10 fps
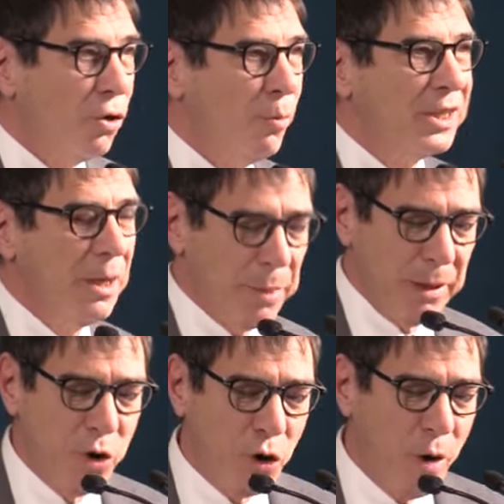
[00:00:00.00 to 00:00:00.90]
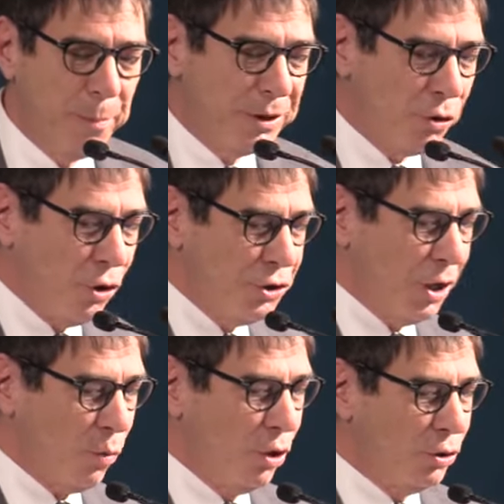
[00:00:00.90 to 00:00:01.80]
Come sempre il mio compito
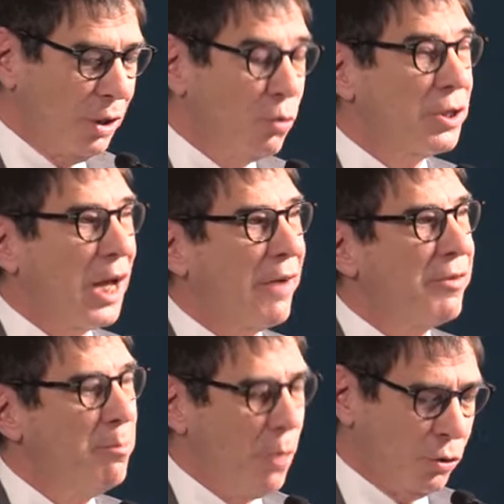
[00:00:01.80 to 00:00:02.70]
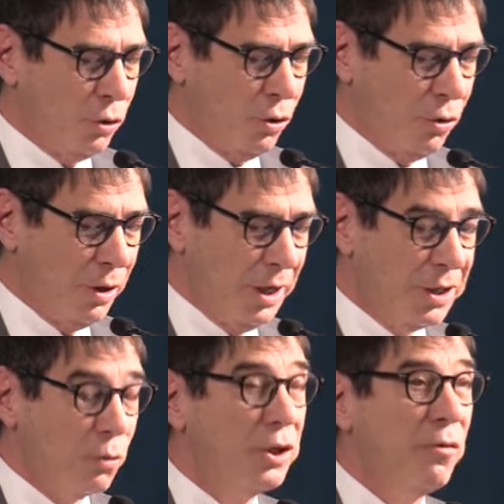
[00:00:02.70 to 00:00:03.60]
oggi è quello di illustrarvi in modo
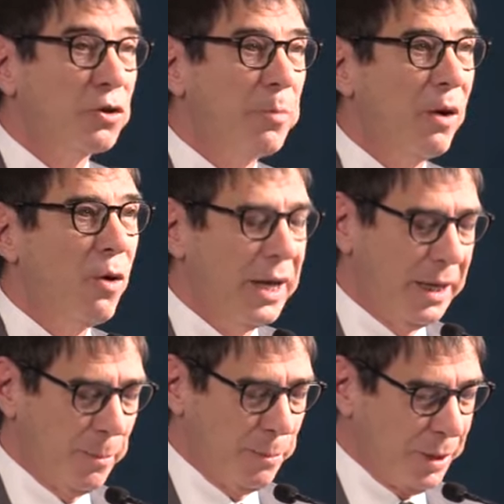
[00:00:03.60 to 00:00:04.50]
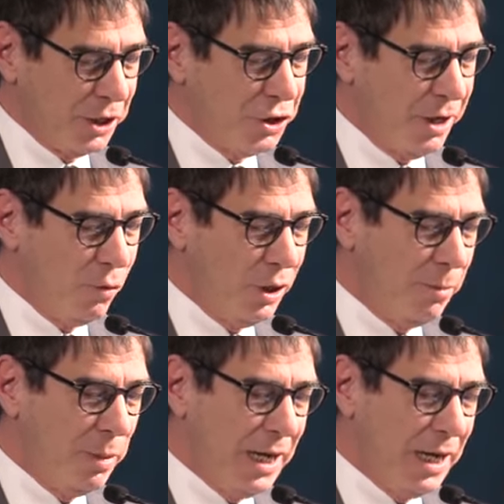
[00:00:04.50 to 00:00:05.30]
esaustivo, spero anche piacevole, il